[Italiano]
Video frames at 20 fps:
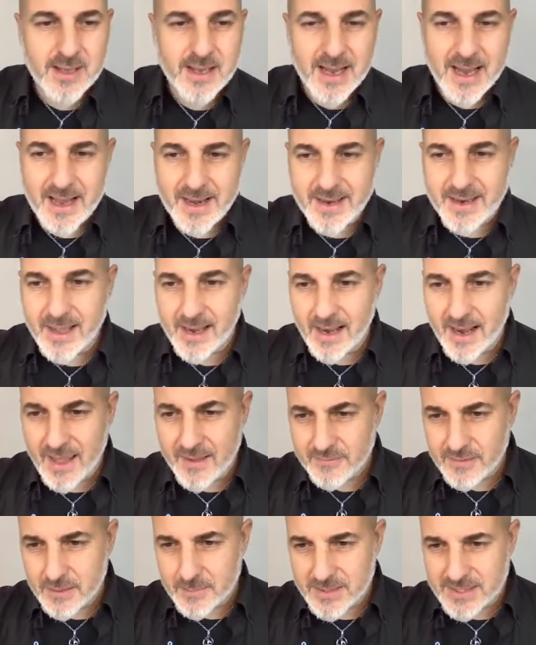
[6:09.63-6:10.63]
Anna,
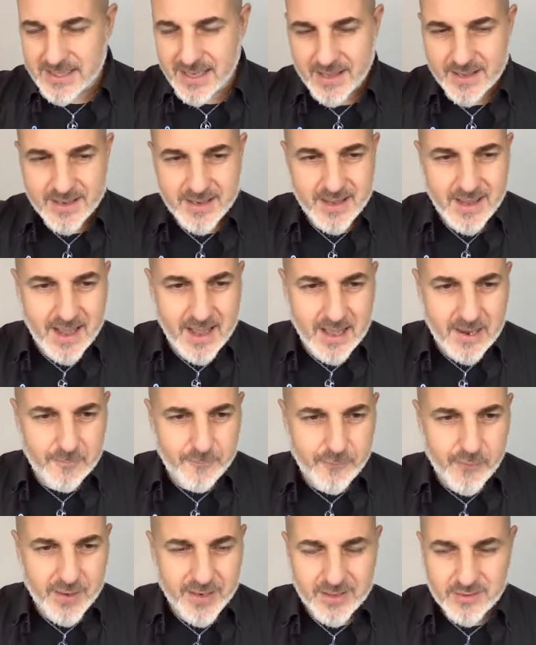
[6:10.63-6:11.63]
live da Mesagne.
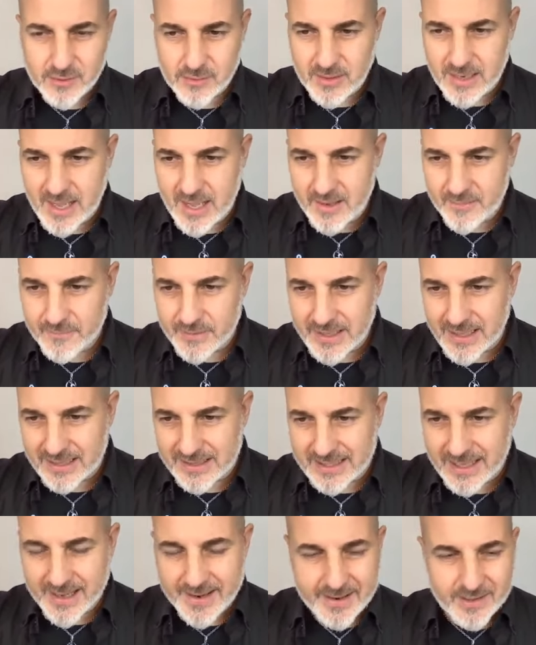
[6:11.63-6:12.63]
Alfredo, live
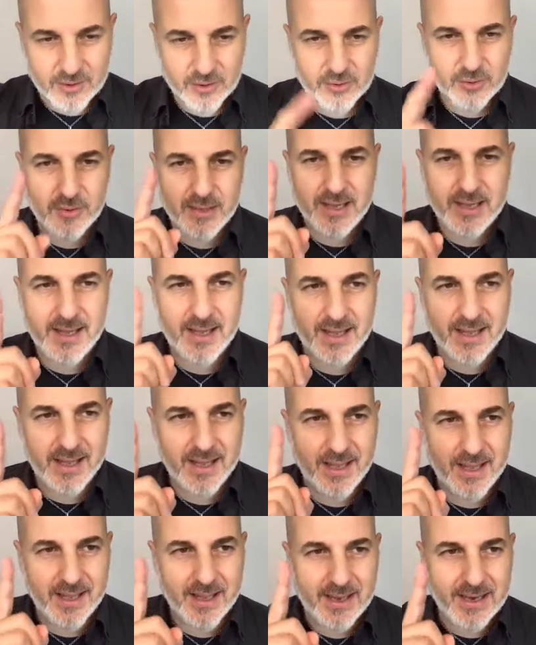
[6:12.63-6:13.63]
da Taranto. E, eh,
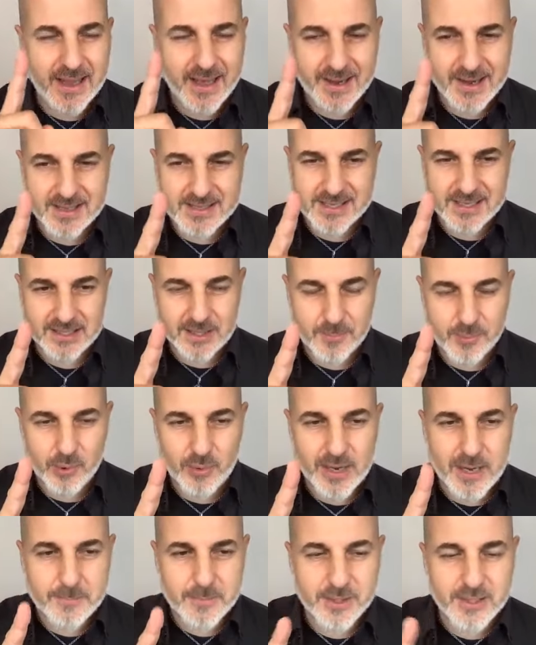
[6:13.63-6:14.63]
eh, eh, Ilaria eh, è stata più
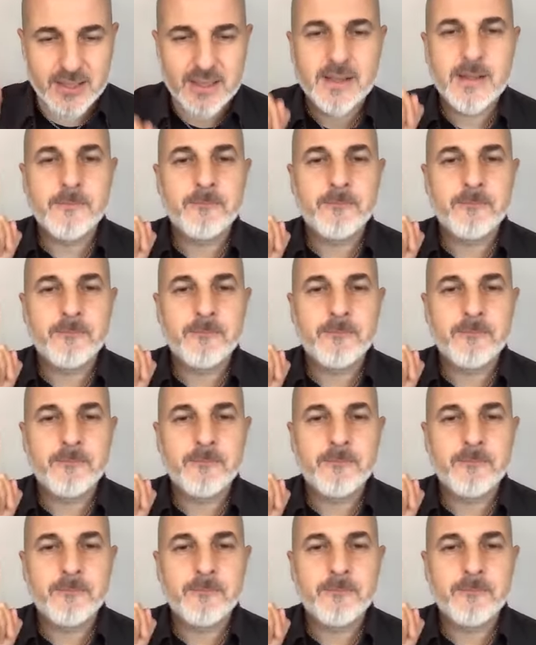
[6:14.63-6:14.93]
rapida,